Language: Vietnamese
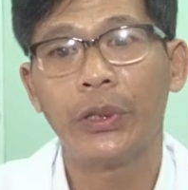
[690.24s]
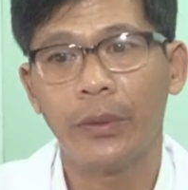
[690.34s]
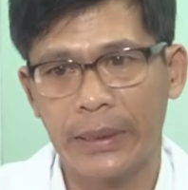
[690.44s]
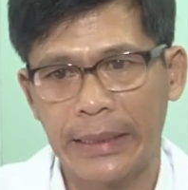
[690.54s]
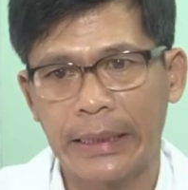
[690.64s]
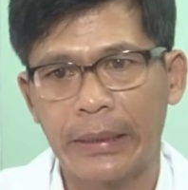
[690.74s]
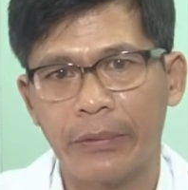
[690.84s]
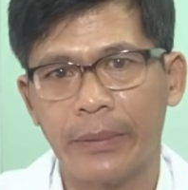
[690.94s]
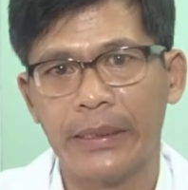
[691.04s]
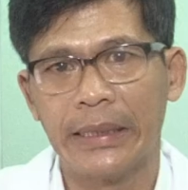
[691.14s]
huyết của bệnh nhân
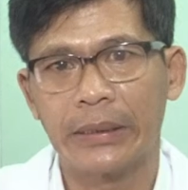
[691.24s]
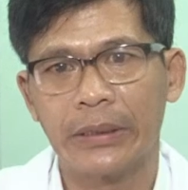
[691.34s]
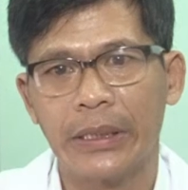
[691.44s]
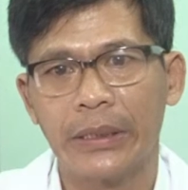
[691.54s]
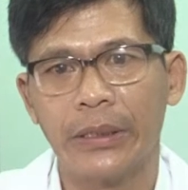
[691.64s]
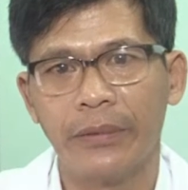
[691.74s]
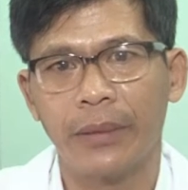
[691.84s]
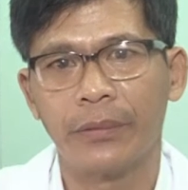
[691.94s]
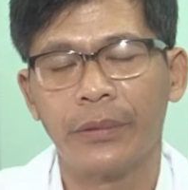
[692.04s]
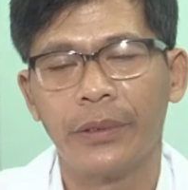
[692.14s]
và bệnh nhân có thể tử
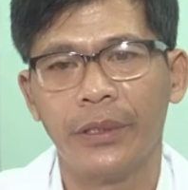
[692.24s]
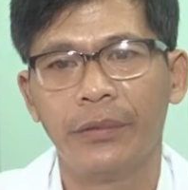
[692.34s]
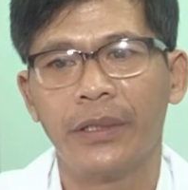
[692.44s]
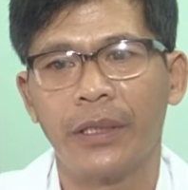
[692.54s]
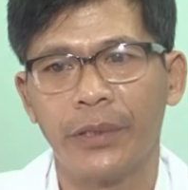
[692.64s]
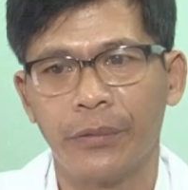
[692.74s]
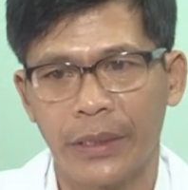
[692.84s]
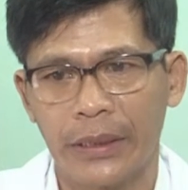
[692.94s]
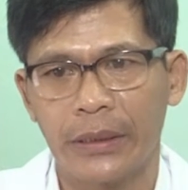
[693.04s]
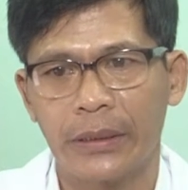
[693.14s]
vong nếu như không điều
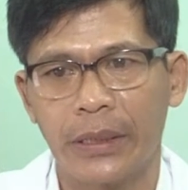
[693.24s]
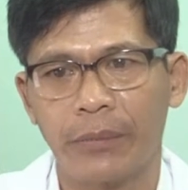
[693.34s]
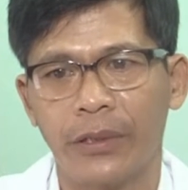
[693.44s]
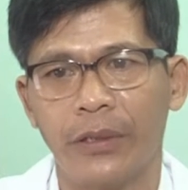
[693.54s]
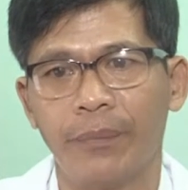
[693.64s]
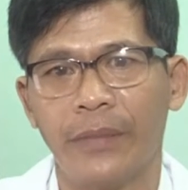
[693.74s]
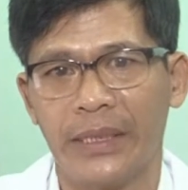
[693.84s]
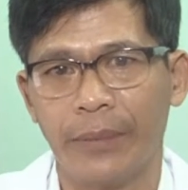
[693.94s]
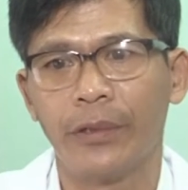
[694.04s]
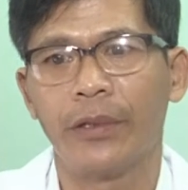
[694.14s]
trị trong trường hợp mà
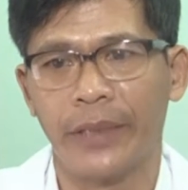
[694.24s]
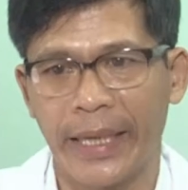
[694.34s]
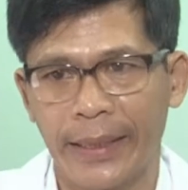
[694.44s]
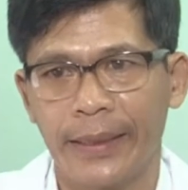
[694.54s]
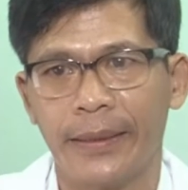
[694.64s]
giảm tiểu cầu nặng